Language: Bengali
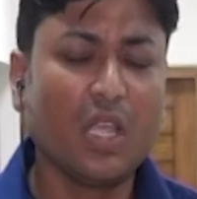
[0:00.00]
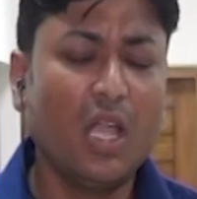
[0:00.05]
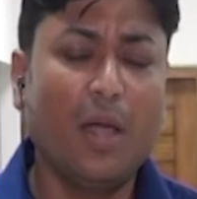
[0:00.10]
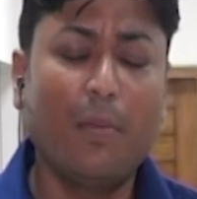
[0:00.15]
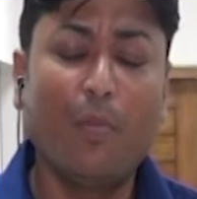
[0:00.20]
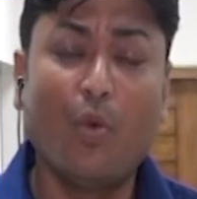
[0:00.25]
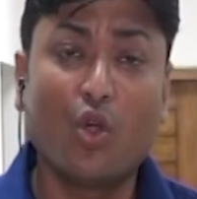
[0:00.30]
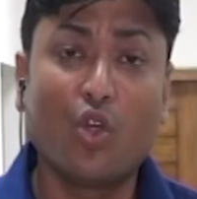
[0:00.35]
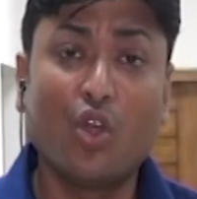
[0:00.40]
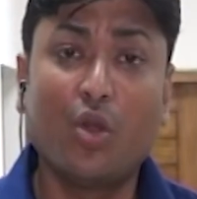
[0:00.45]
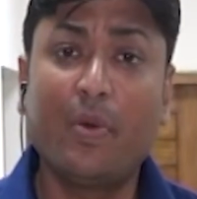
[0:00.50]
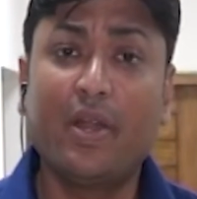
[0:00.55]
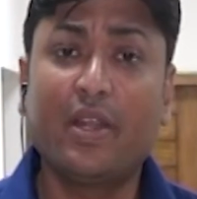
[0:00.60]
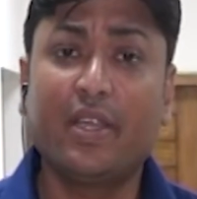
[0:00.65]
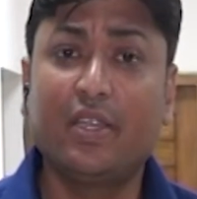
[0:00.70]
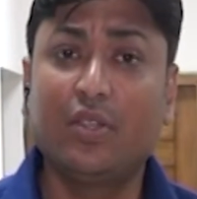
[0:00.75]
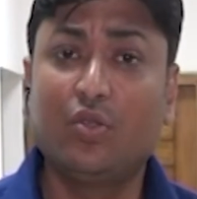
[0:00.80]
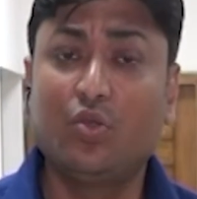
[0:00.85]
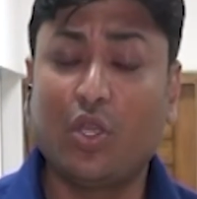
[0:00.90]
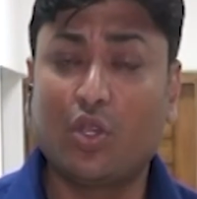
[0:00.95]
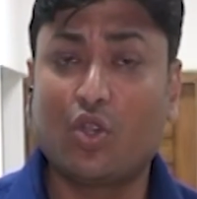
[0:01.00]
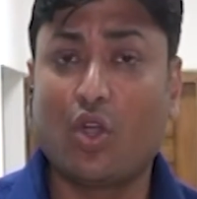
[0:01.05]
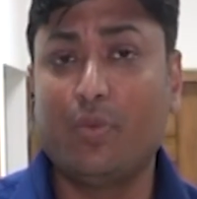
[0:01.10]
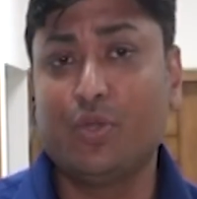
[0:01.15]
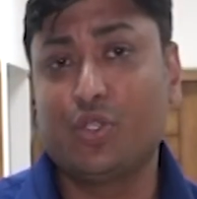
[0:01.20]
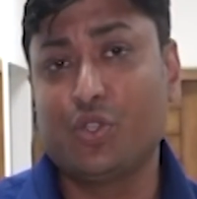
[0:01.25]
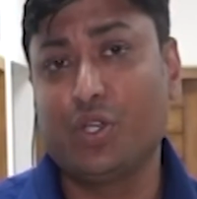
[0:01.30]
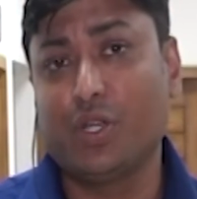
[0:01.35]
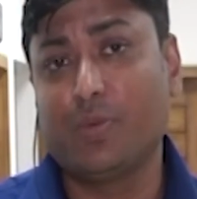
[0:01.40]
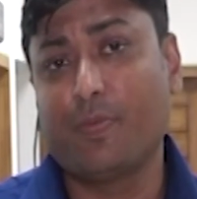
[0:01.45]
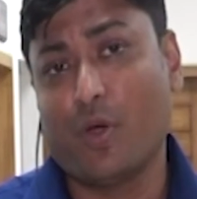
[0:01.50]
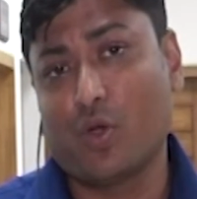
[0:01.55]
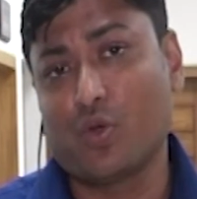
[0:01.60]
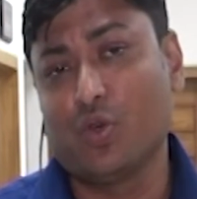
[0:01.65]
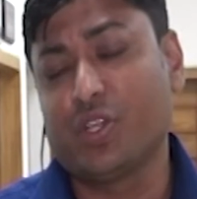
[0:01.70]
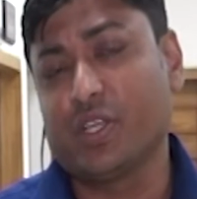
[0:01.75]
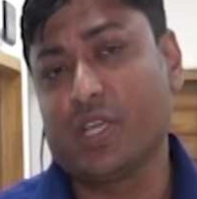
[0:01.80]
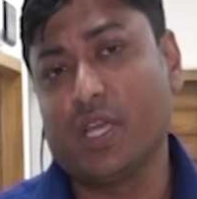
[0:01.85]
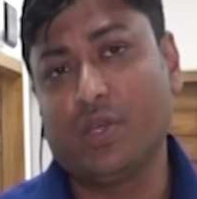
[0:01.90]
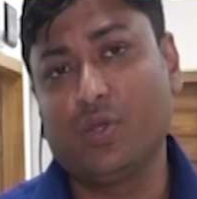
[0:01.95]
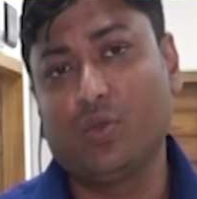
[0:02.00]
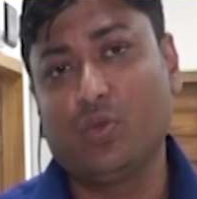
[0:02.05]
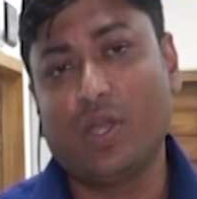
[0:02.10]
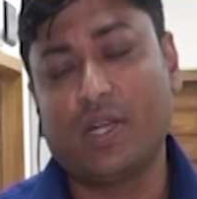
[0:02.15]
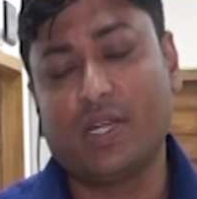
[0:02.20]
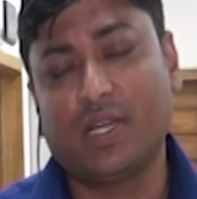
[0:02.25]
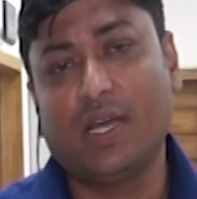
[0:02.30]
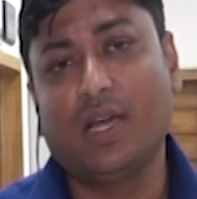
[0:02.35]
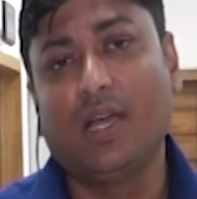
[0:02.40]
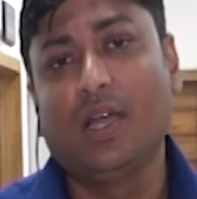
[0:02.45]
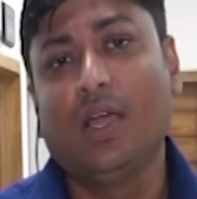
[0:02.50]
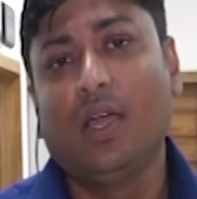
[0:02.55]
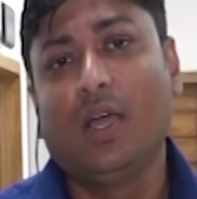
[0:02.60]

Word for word: হ্যাঁ, মঙ্গলবারে কিন্তু এই কমিশনের পক্ষ থেকে কিন্তু একটা